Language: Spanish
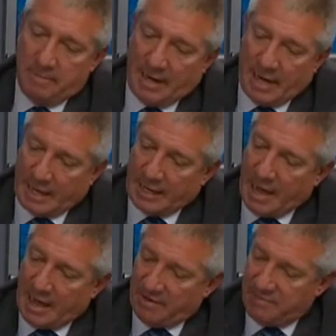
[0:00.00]
para
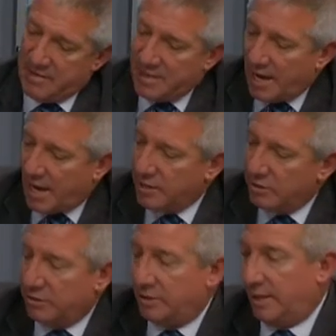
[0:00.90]
acá a fin de
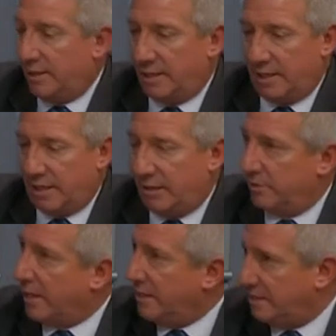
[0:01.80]
año este,
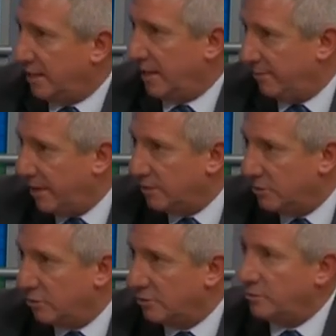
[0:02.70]
organizar
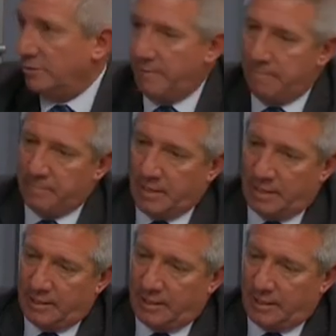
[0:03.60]
eventos
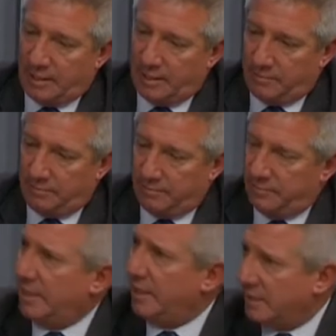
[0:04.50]
este,
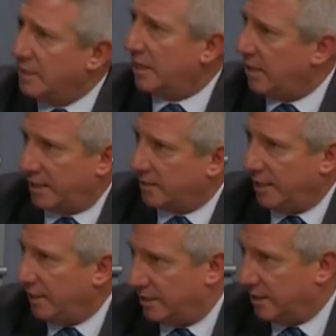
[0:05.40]
de distintas
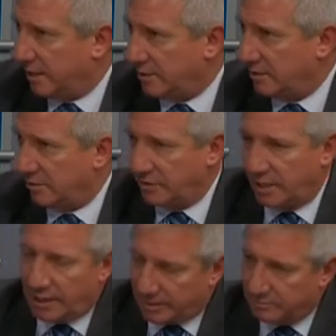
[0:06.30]
características, o
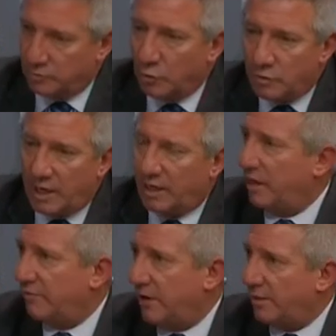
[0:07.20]
sea, nuclear
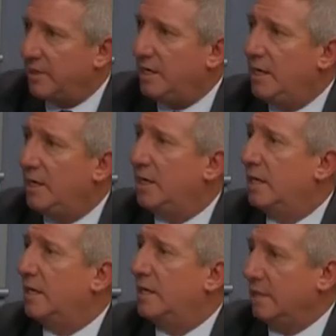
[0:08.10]
a la
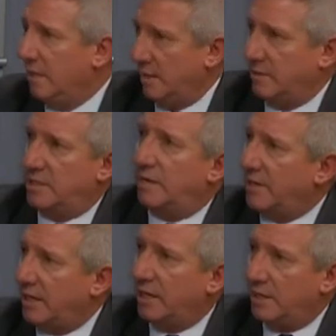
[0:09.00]
familia,
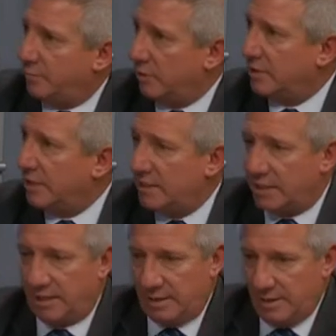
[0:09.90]
llamar al
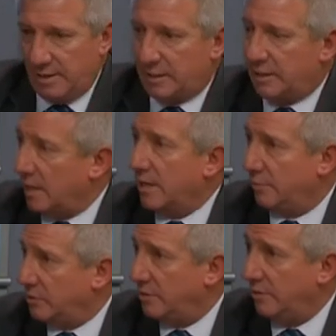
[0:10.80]
deportista que tenga
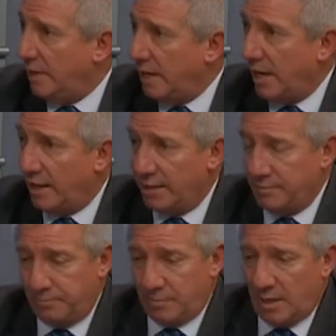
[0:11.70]

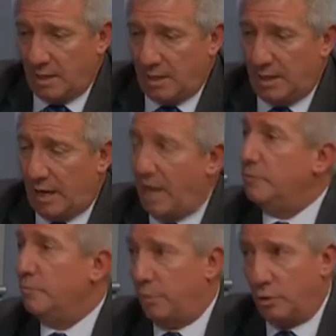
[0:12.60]
posibilidades. Eh,
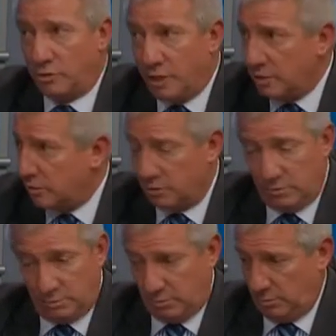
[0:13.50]
hay un proyecto,
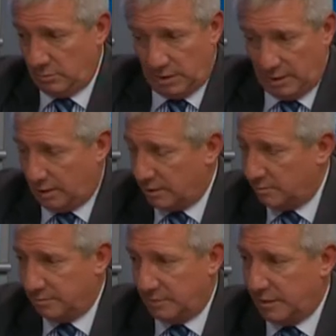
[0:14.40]
ah,
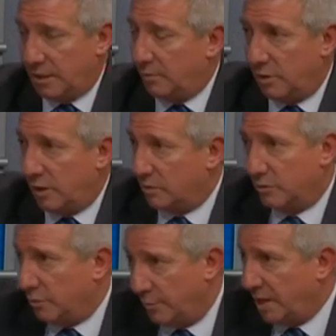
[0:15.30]
digamos, a
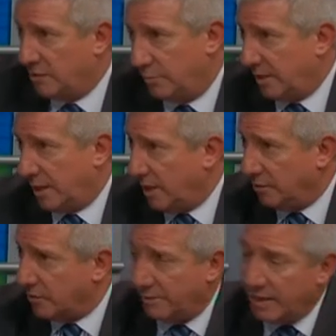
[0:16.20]
corto plazo para el
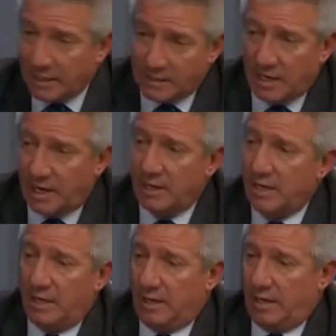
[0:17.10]
año que viene ya,
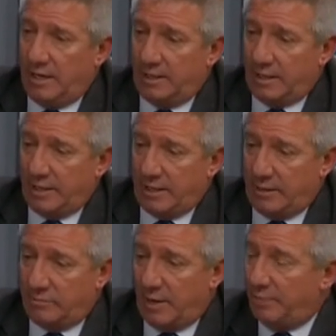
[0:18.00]

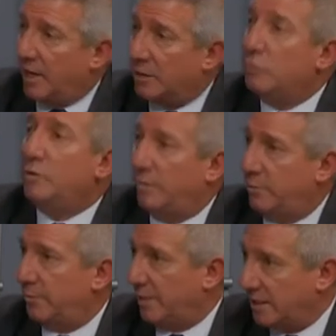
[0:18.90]
este, una apertura
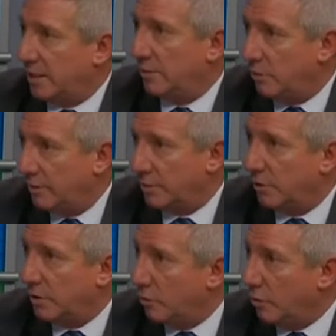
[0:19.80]
por parte del
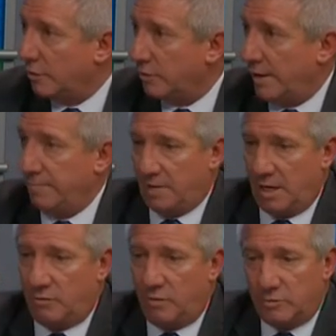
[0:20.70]
gobierno de Córdoba
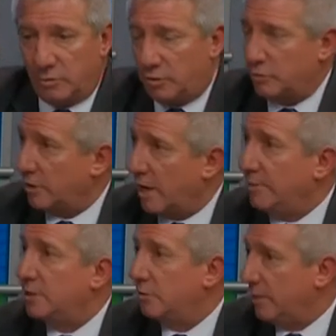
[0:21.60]
en cuanto al
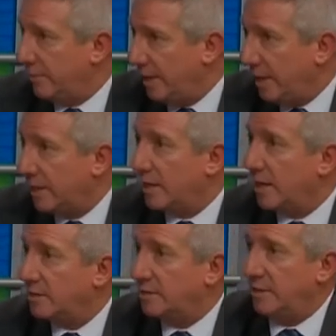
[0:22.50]
otorgamiento de
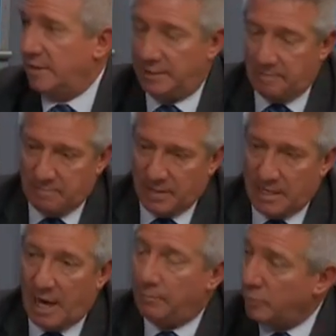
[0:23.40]
becas y,
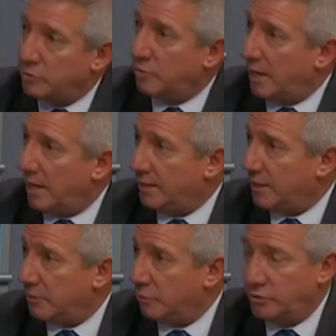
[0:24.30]
apoyo a las
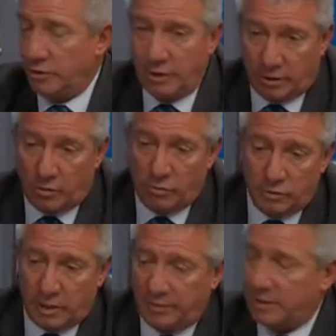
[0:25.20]
instituciones
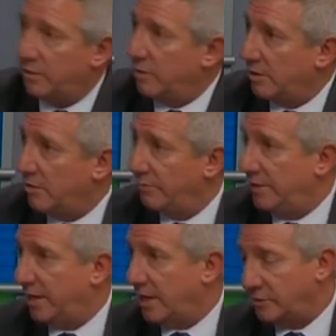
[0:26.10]
conjuntamente con la
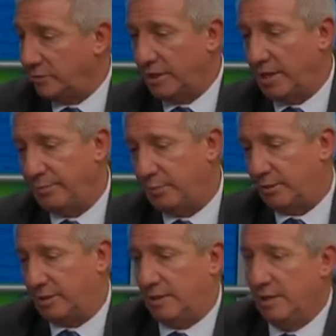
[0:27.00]
Confederación de
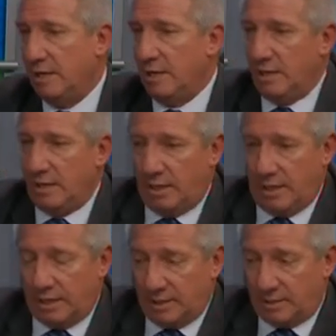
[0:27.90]
Deportes.
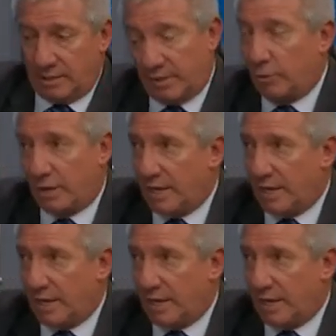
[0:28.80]
Eh, se van a